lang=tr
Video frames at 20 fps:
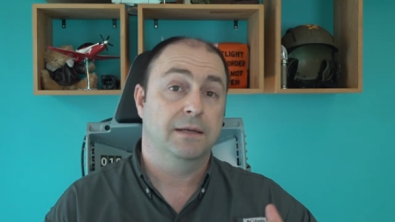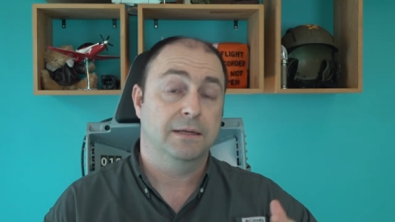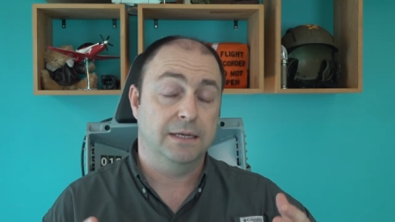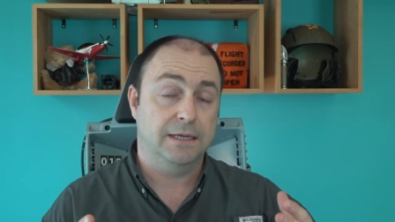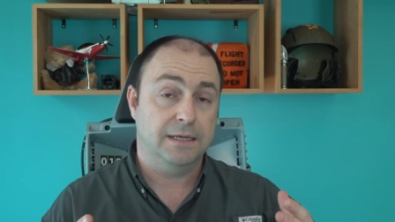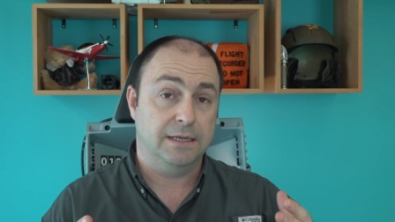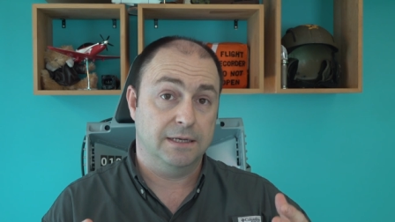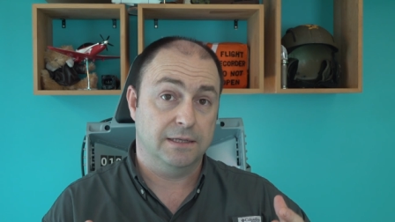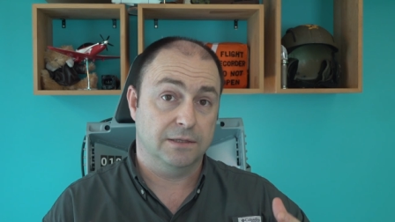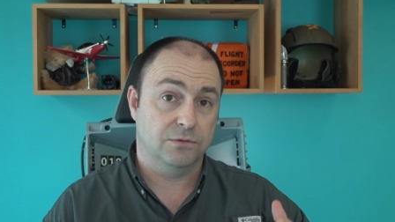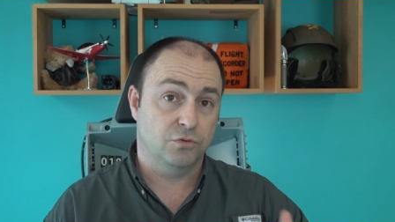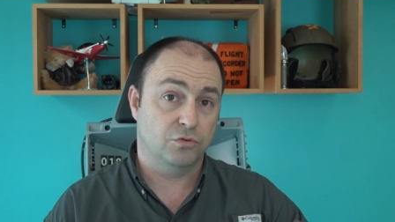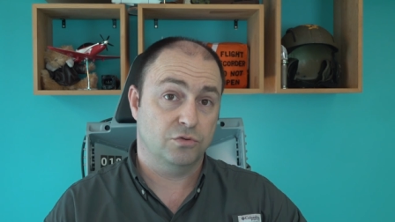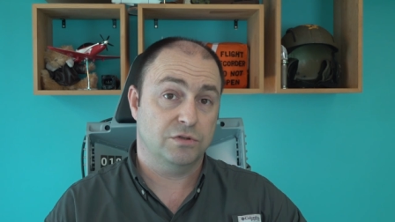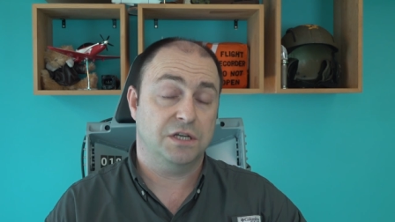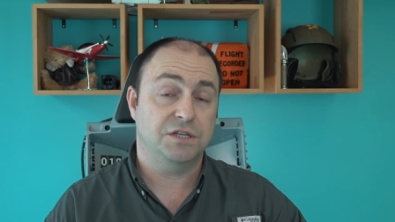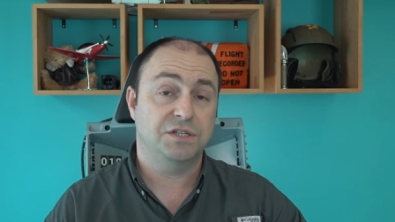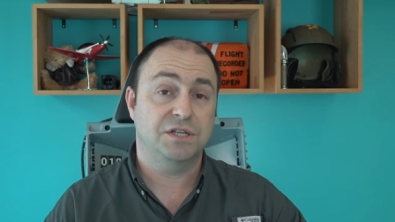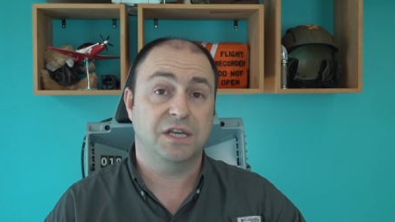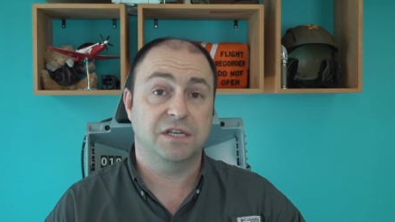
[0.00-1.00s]
E,
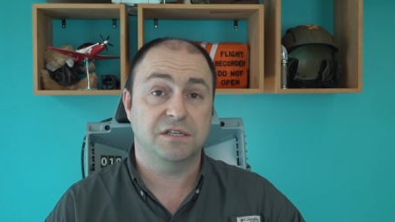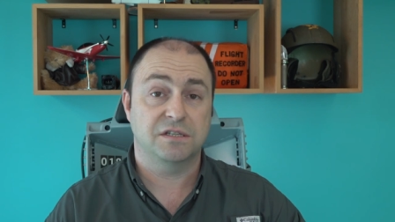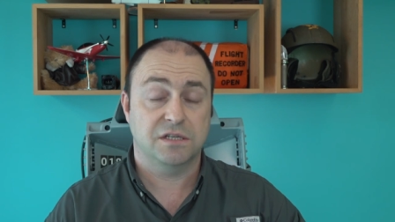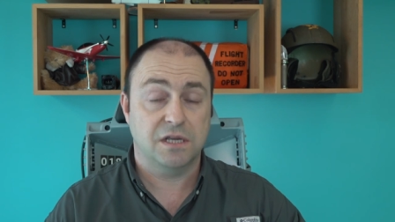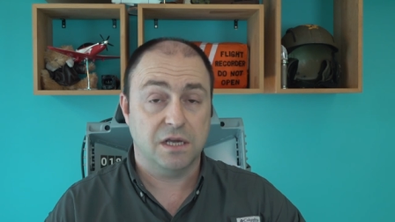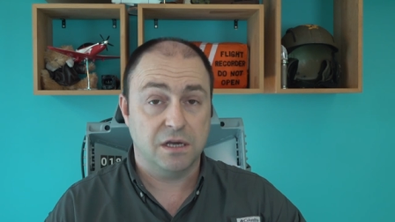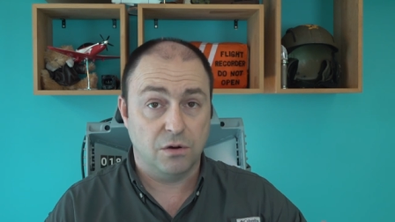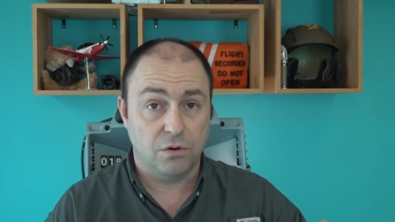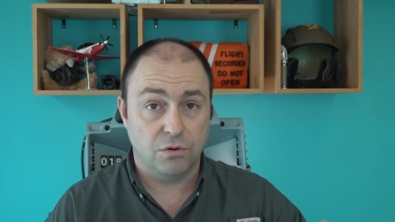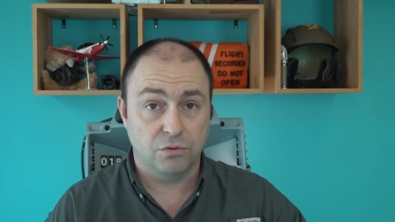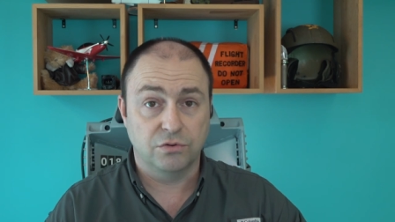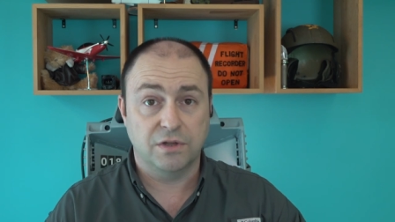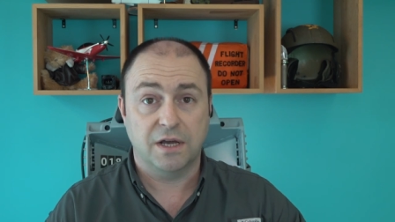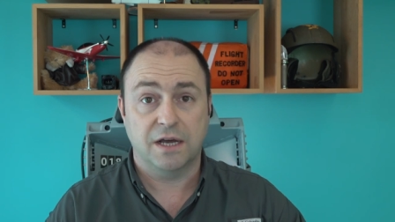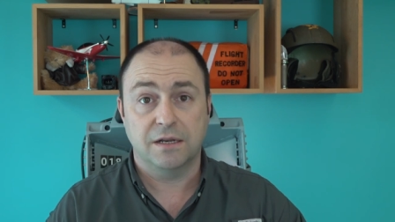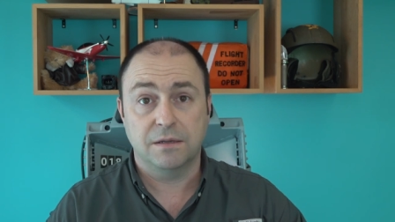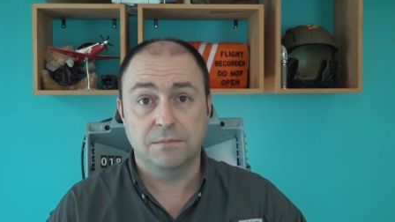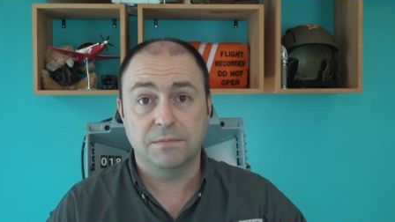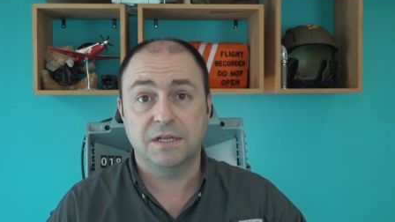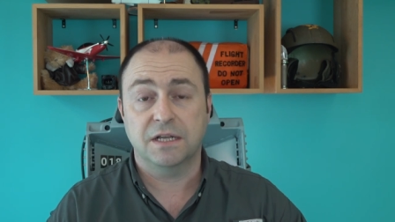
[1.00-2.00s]
TUSAŞ keşke
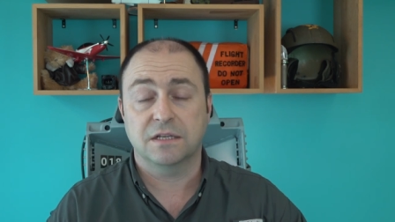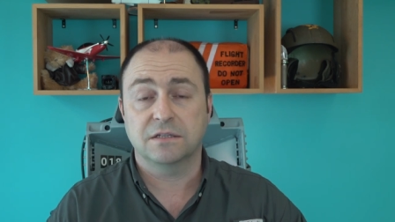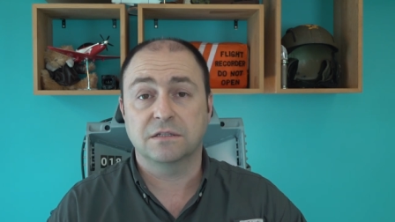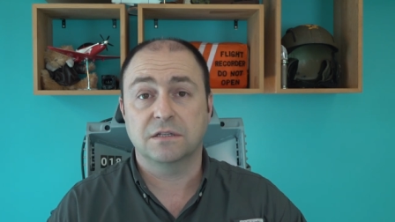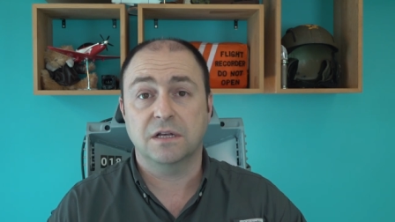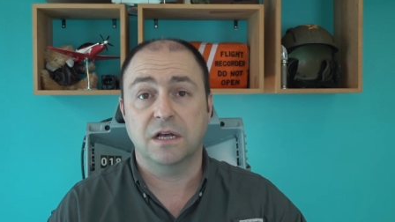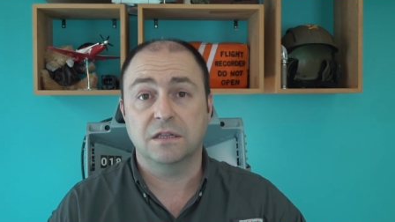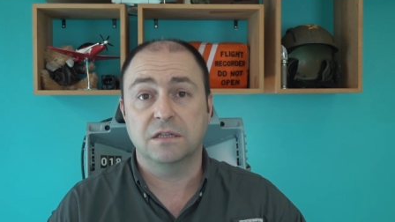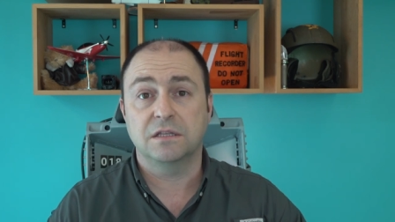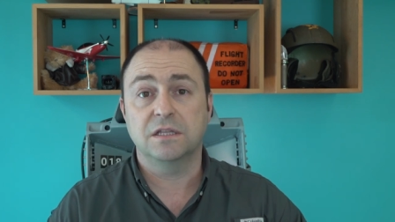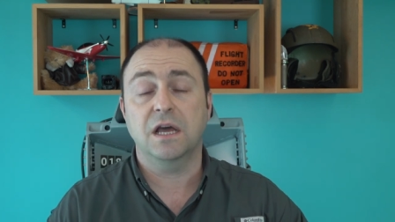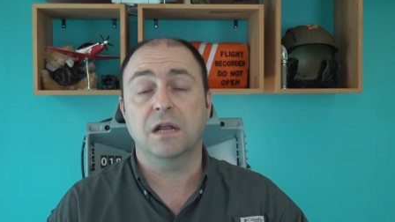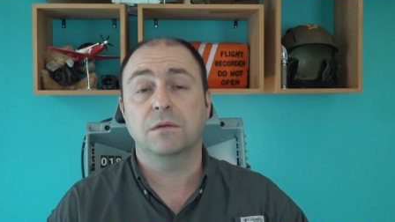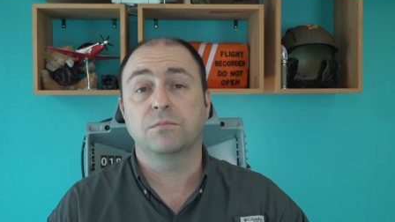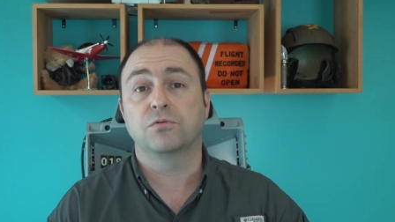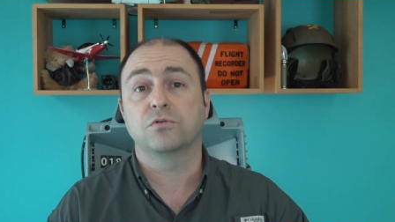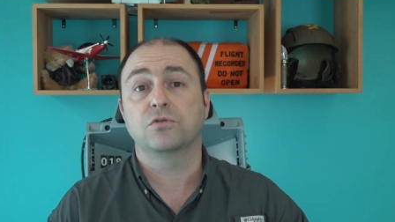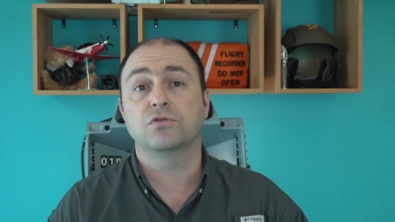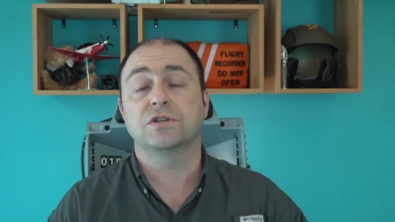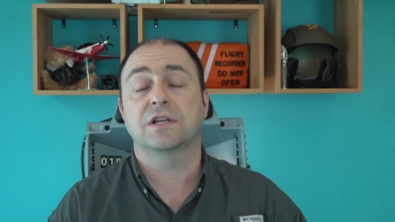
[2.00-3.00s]
odağını biraz daha diğer
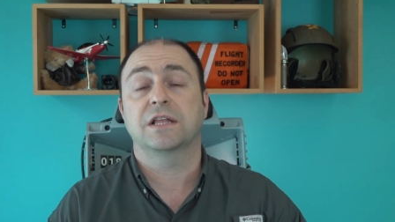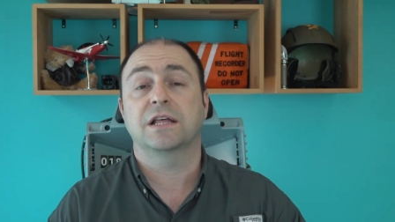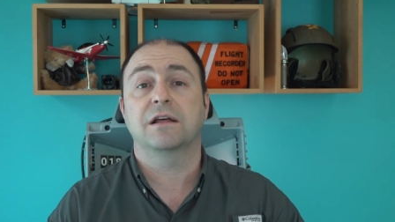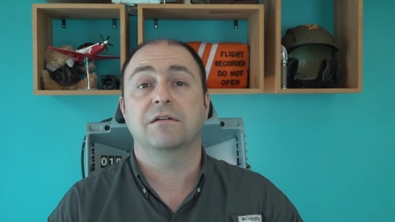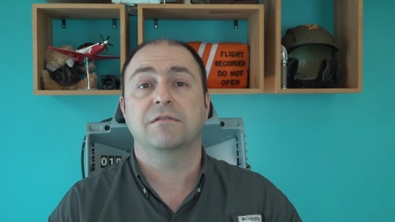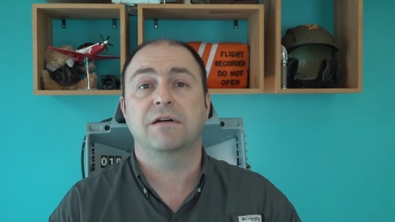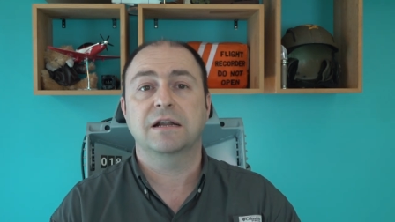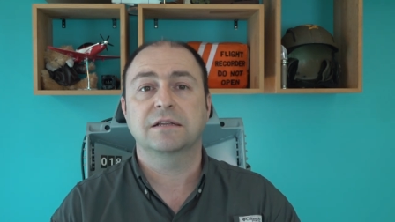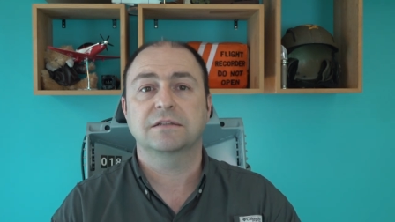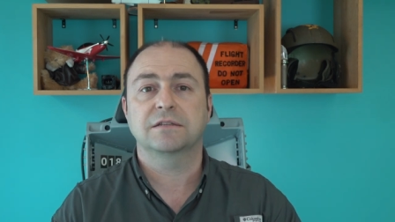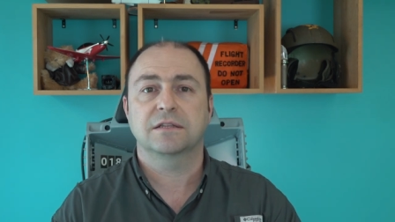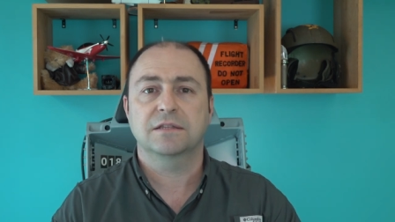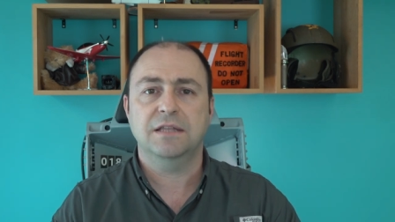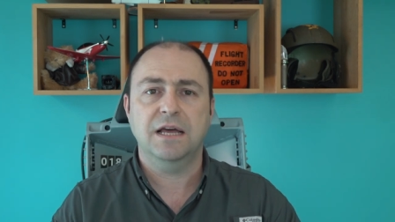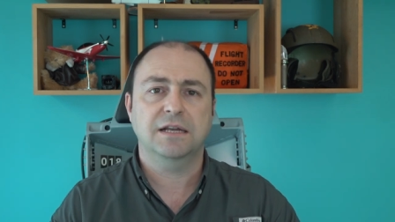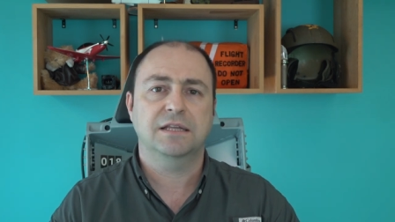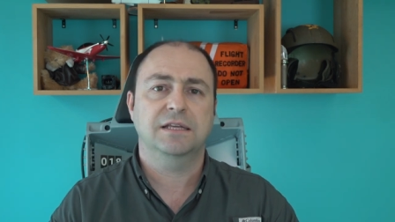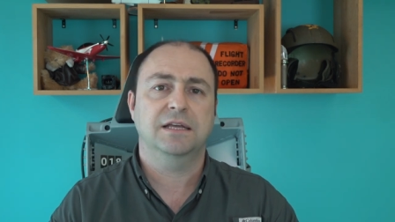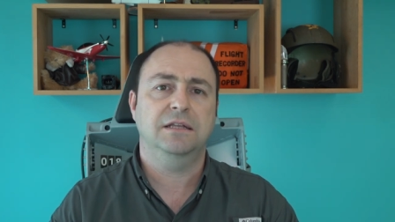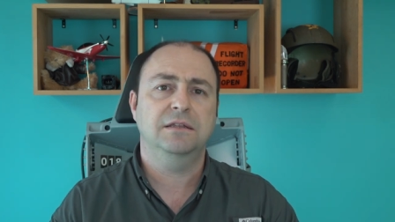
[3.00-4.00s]
projelere verse
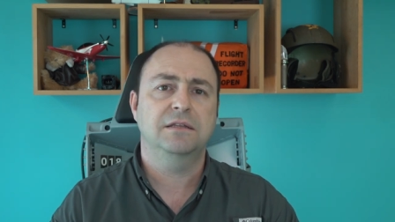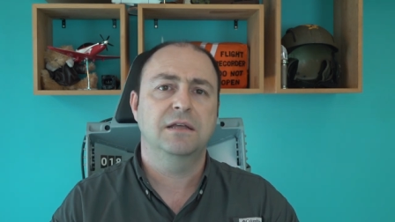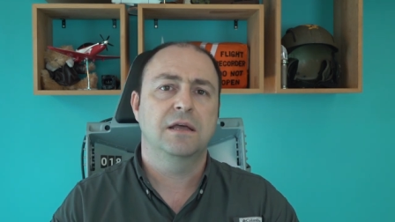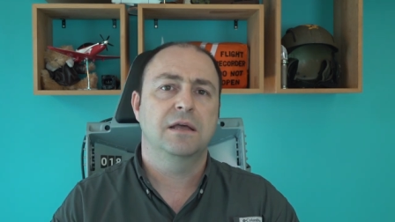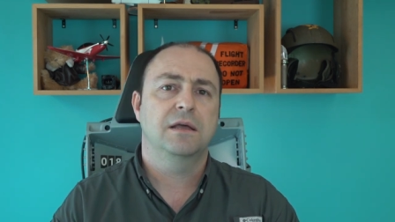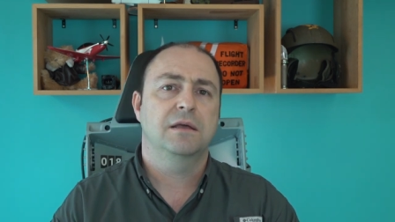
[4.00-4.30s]
derken